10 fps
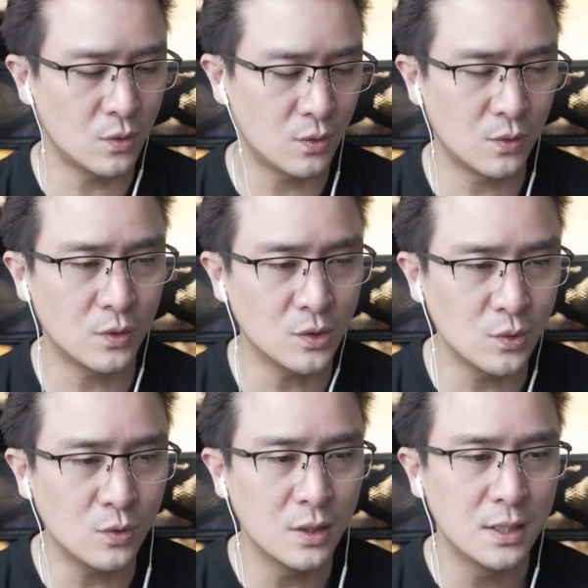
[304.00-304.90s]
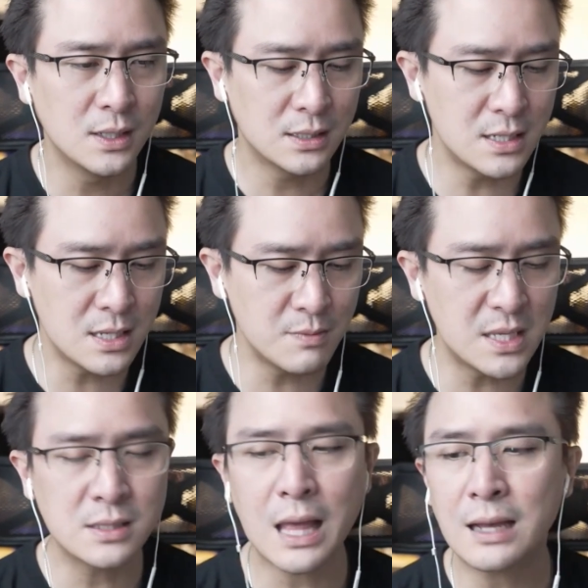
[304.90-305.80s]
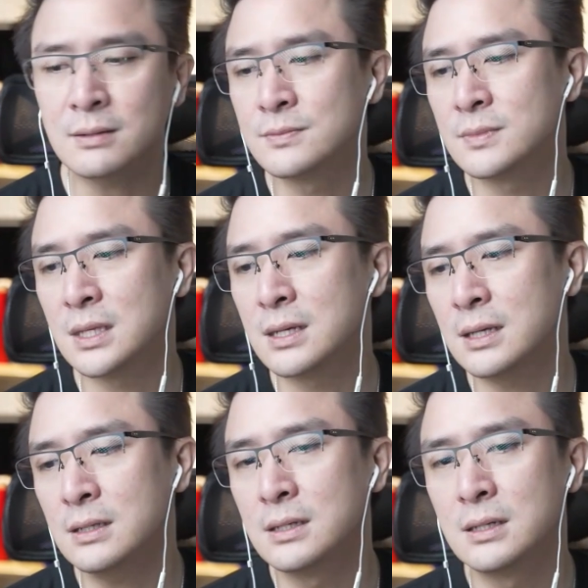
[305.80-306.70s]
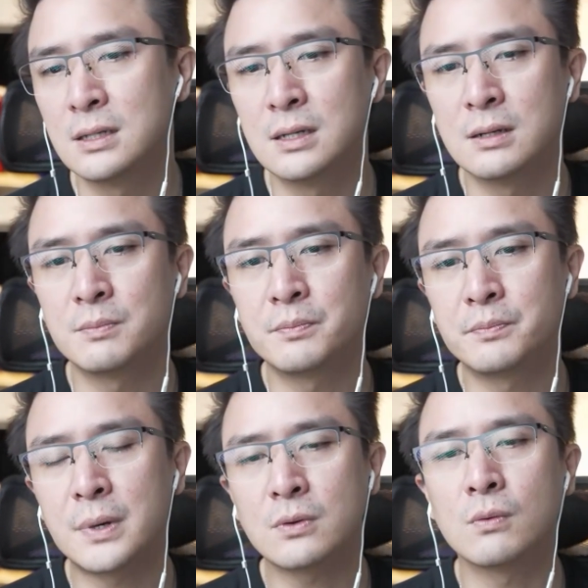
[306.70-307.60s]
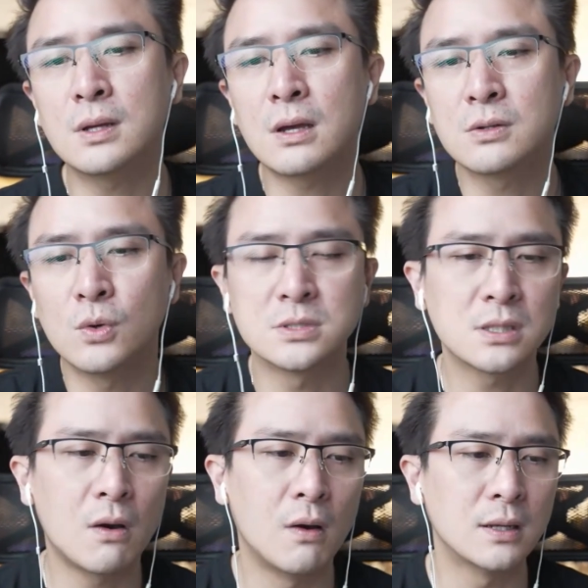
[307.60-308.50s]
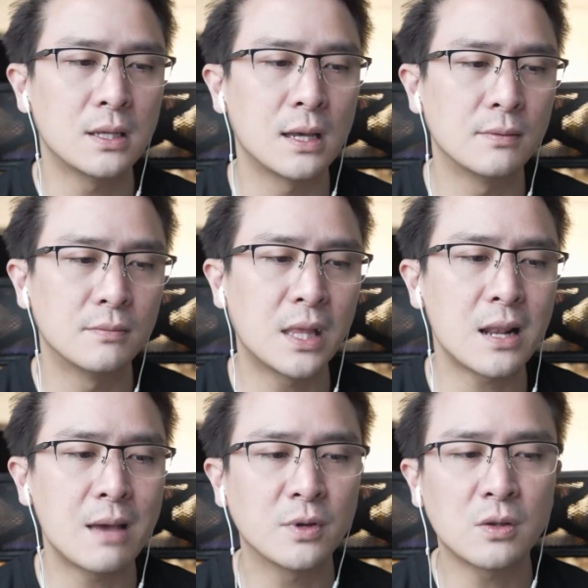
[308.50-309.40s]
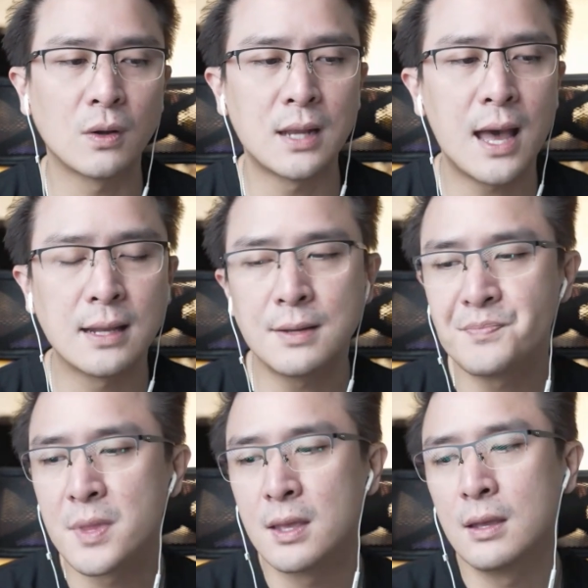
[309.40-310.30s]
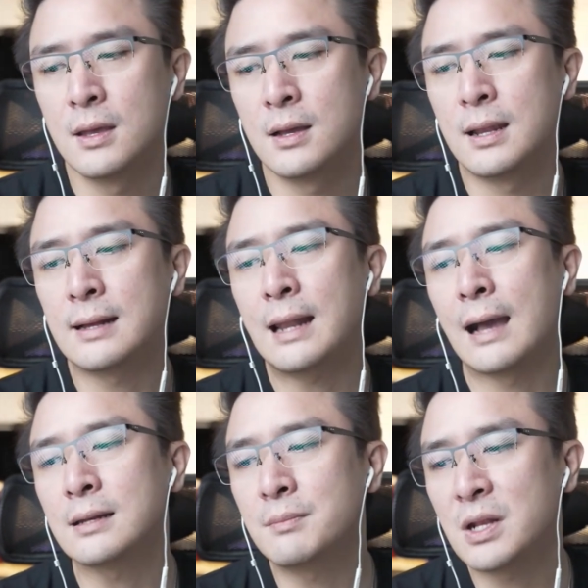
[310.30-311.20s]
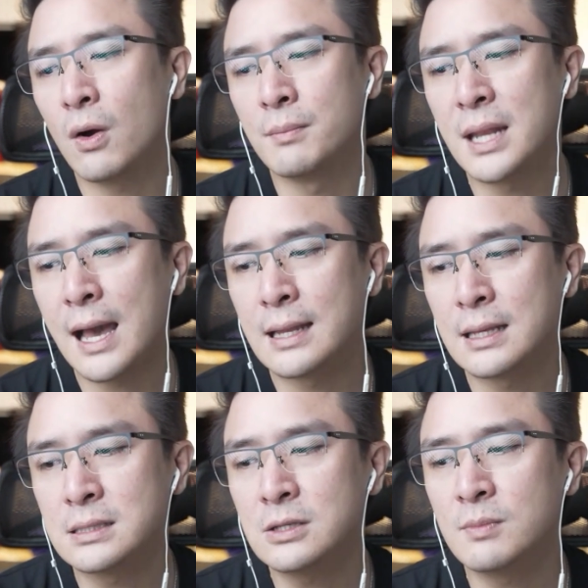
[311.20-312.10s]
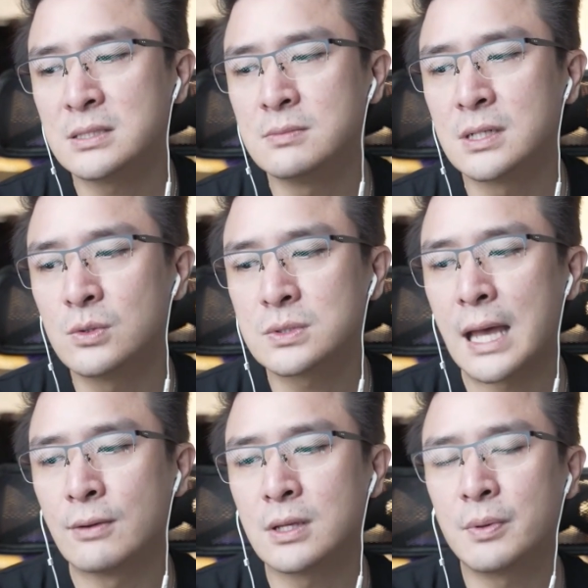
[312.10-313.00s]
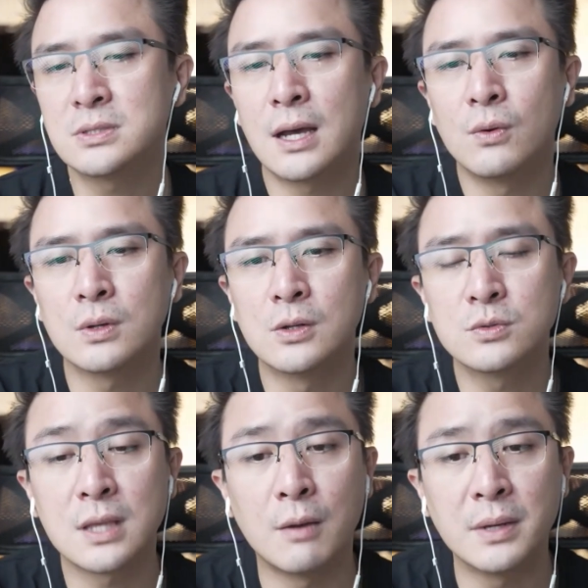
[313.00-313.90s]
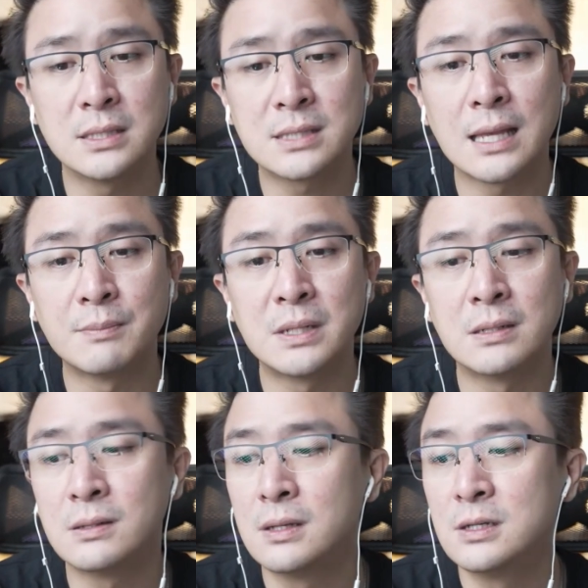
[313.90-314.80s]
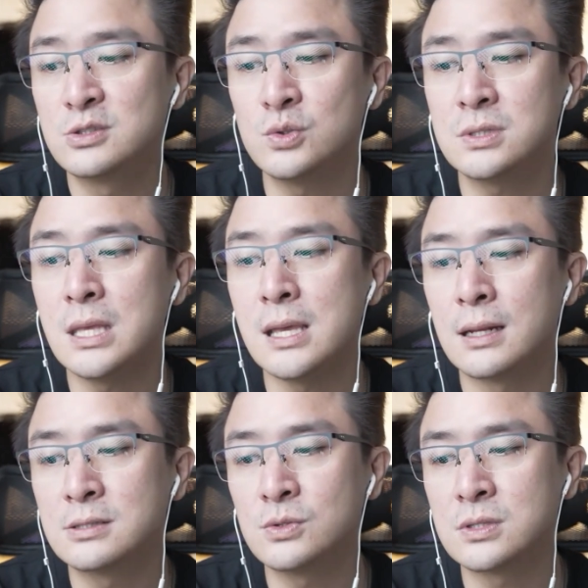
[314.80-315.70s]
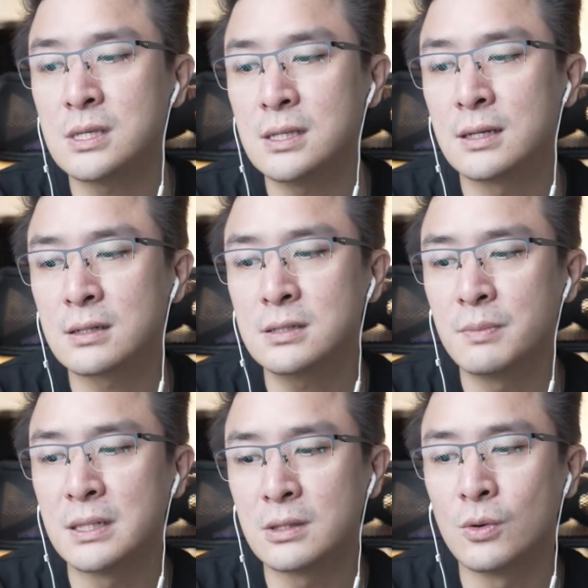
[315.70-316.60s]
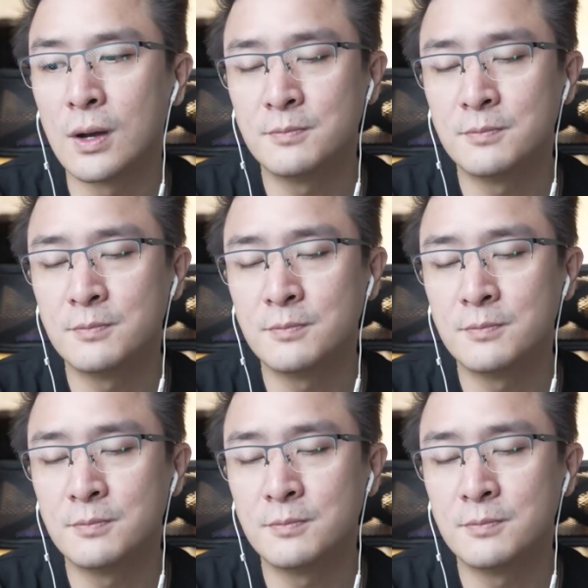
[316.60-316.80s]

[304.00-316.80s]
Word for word: โหดูดีมีตังนะฮะปรากฏว่าตอนกดจะถอนเนี่ยแรกๆมันก็ถอนได้นะหลังๆเนี่ยมันถอนไม่ได้นะที่ต้องมายืมเงินลูกสาวเนี่ยเพราะจะเอาเงินลูกสาวไปใส่เป็นซุตตี้นะซุตตี้เนี่ยก็คือเป็นตัว